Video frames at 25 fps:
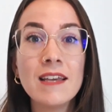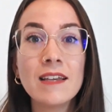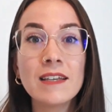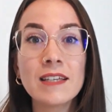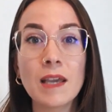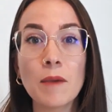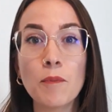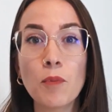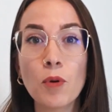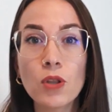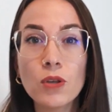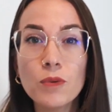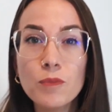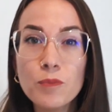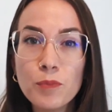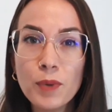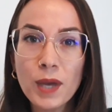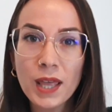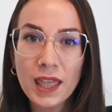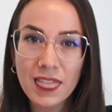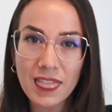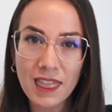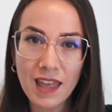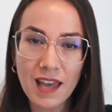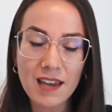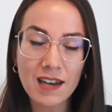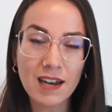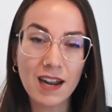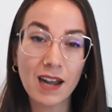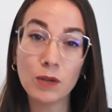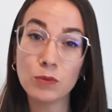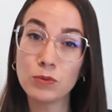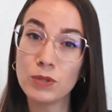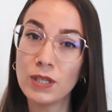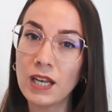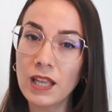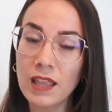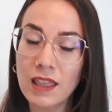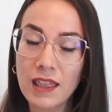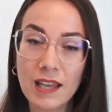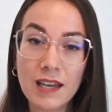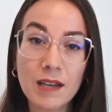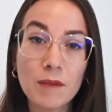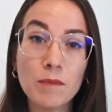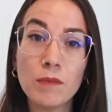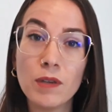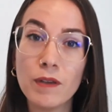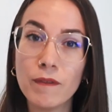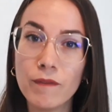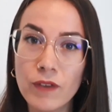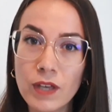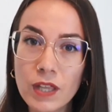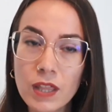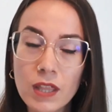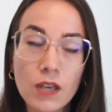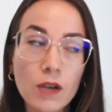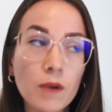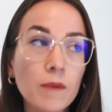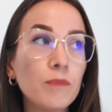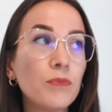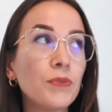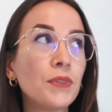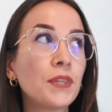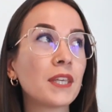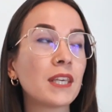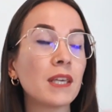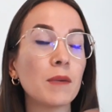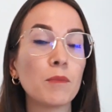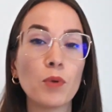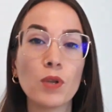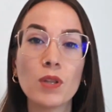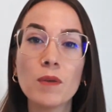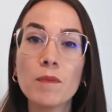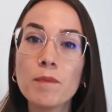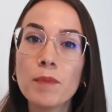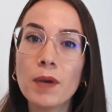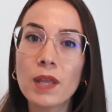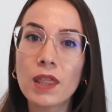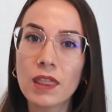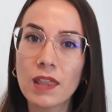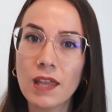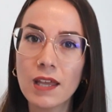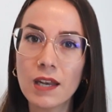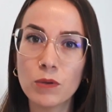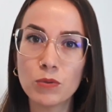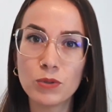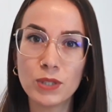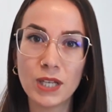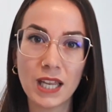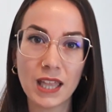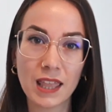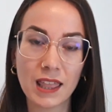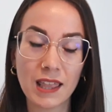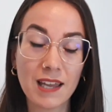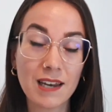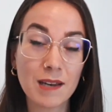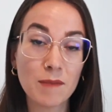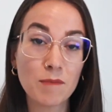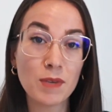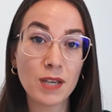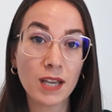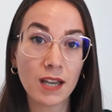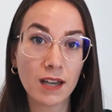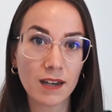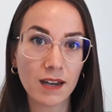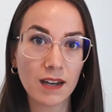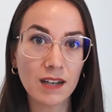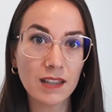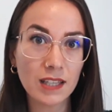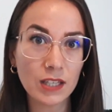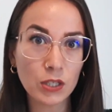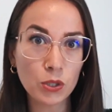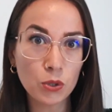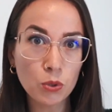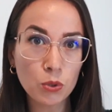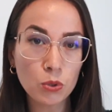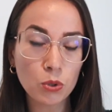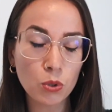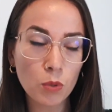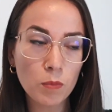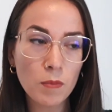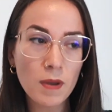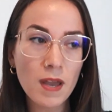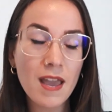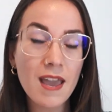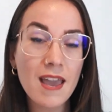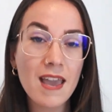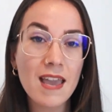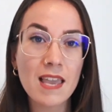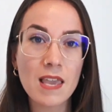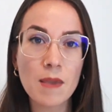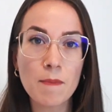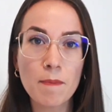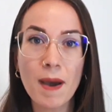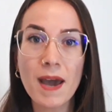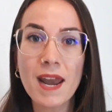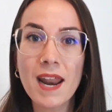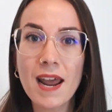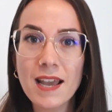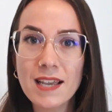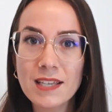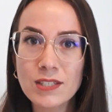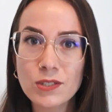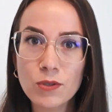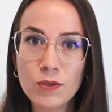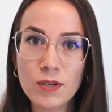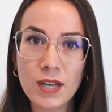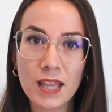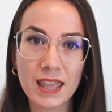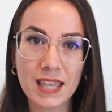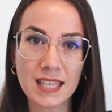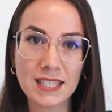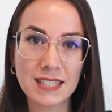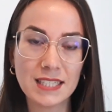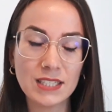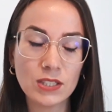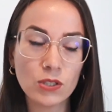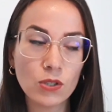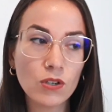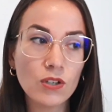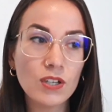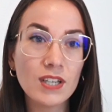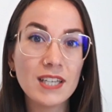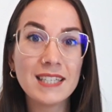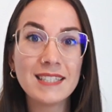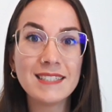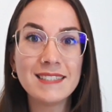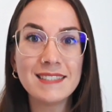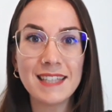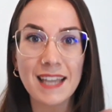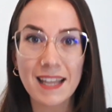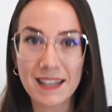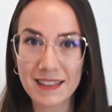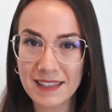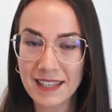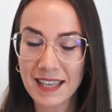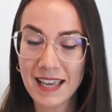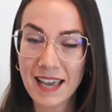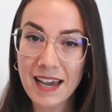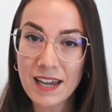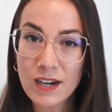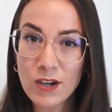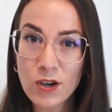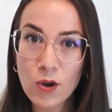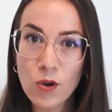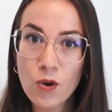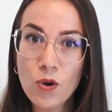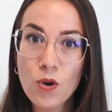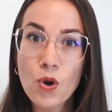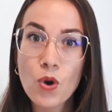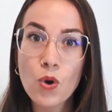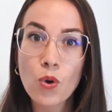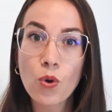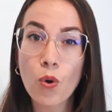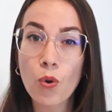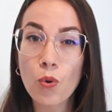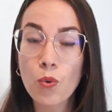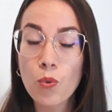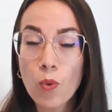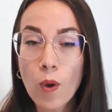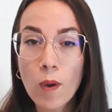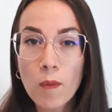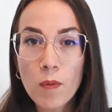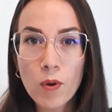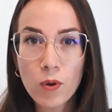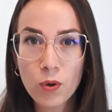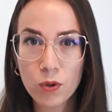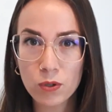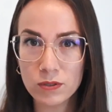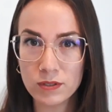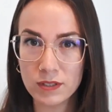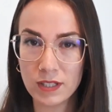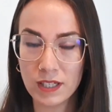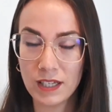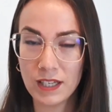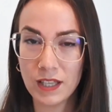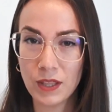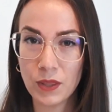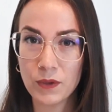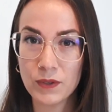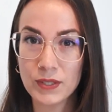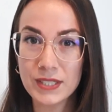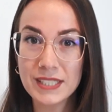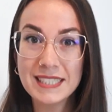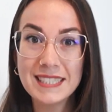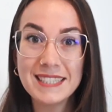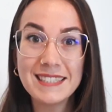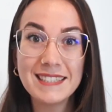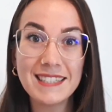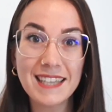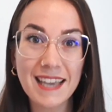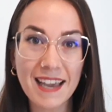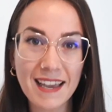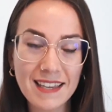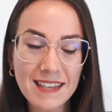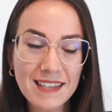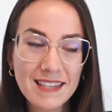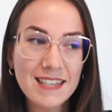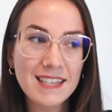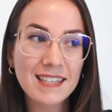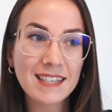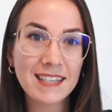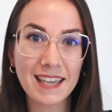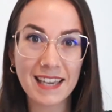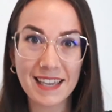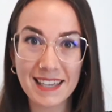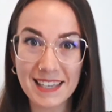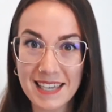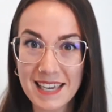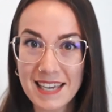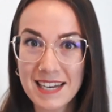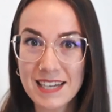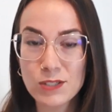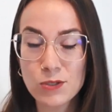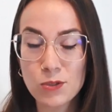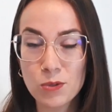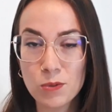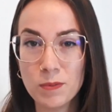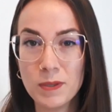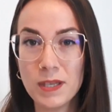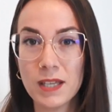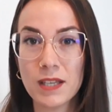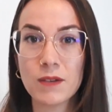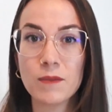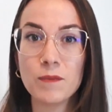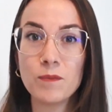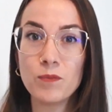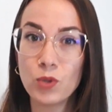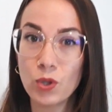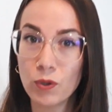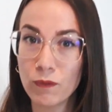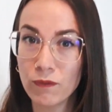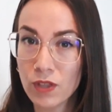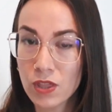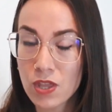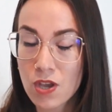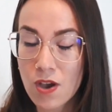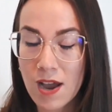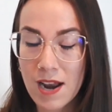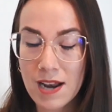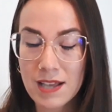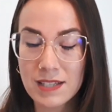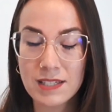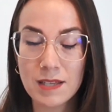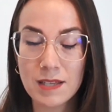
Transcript: que puedo empezar a utilizar en mis vídeos, que puedo empezar a utilizar en mi canal de YouTube y para eso necesito testearlo con nuevo contenido. De ahí que quiera subir dos vídeos a la